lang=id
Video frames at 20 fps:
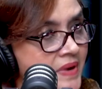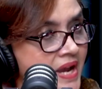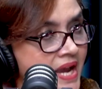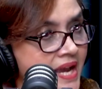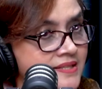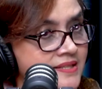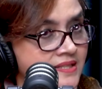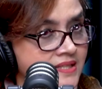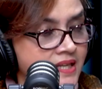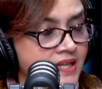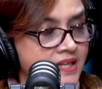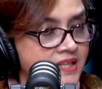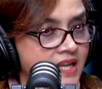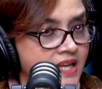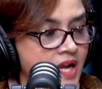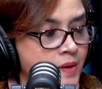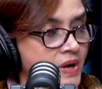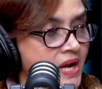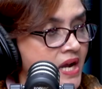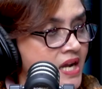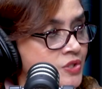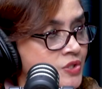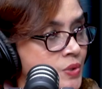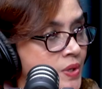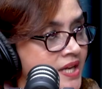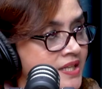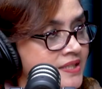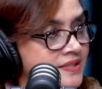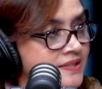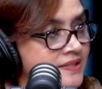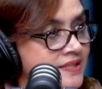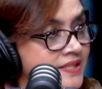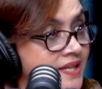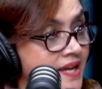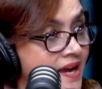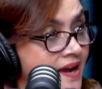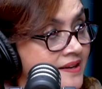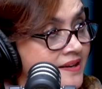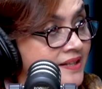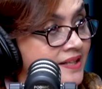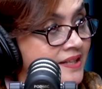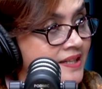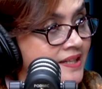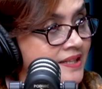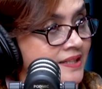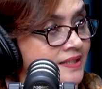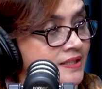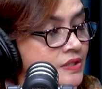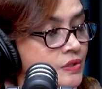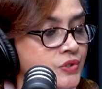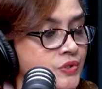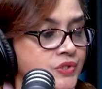PSI ketika mengajukan GR ini